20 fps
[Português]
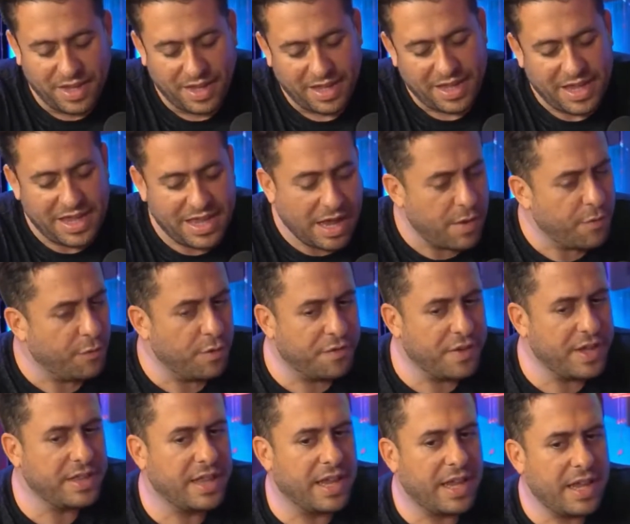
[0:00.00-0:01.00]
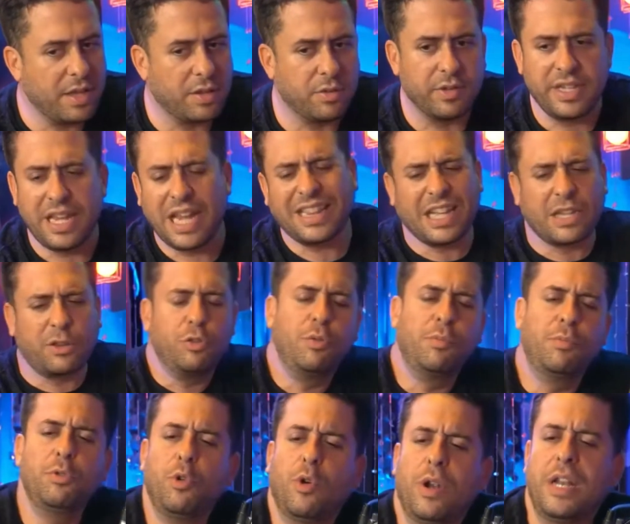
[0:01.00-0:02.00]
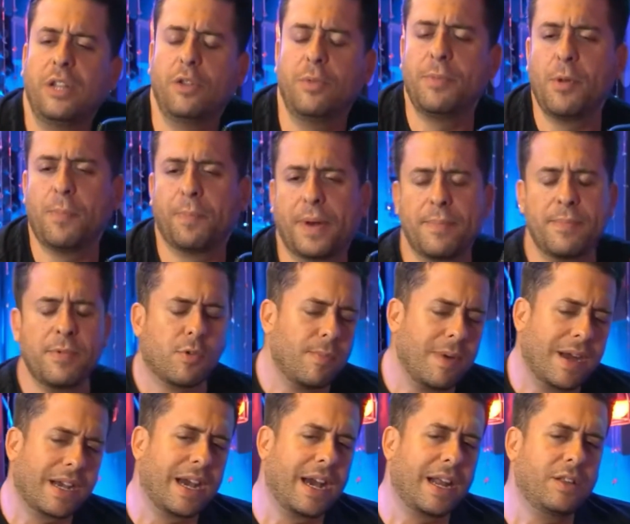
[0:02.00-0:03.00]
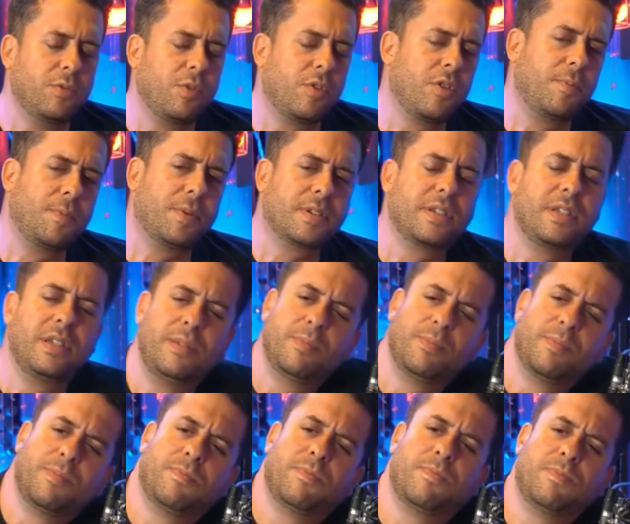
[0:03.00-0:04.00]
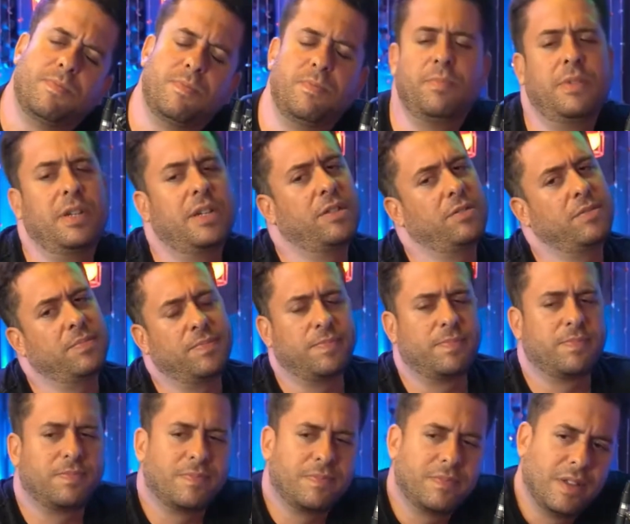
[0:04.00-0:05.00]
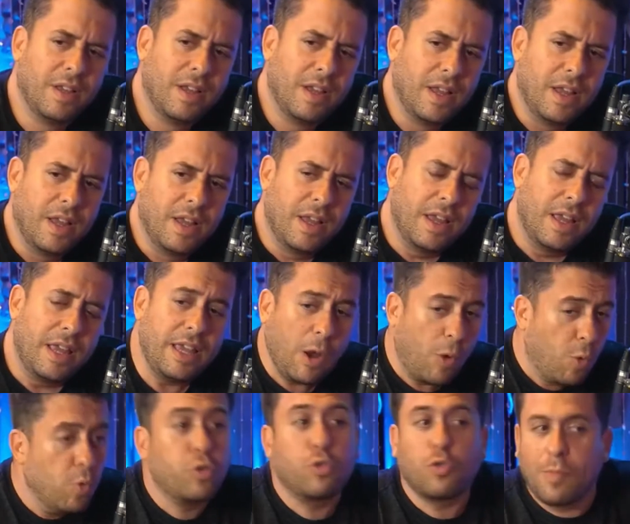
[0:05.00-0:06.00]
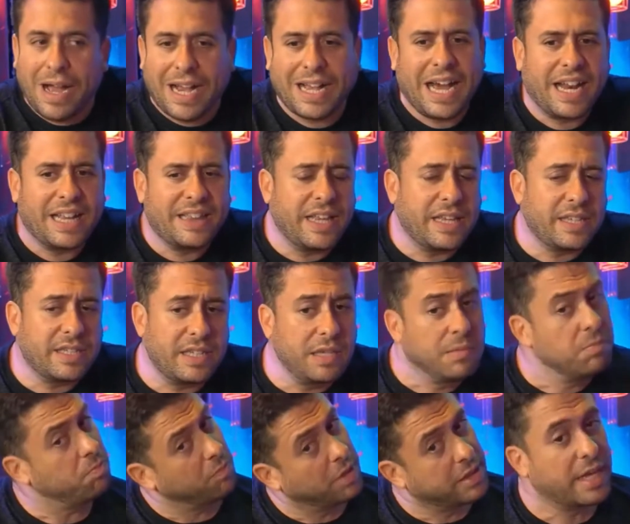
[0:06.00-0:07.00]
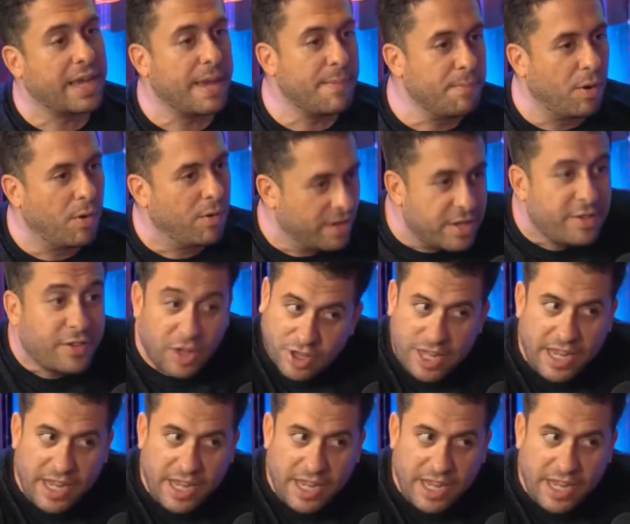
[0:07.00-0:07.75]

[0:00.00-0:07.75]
E aí eu vou vendendo, e aí tá todo mundo olhando meio para mim com uma cara do tipo assim, mano. E alguns com uma cara até assim, hum, até que é bom. Isso que eu achei é.